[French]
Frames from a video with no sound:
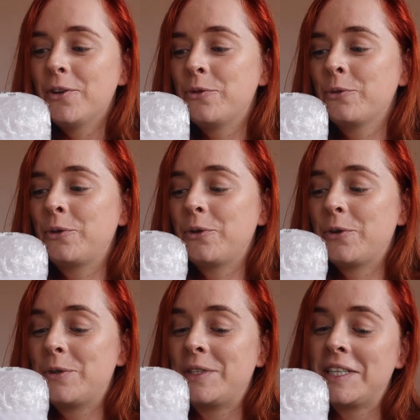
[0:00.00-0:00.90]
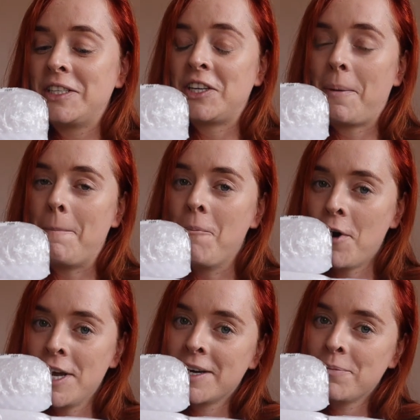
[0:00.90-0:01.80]
Donc euh, ça, j'aime
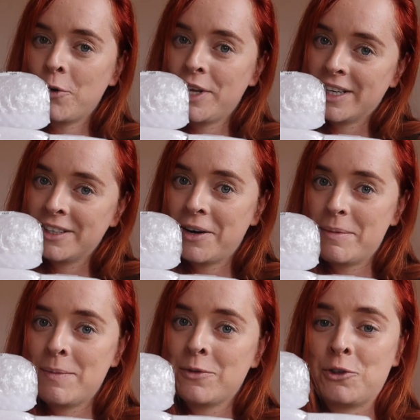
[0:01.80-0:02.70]
moyen moyen quand même.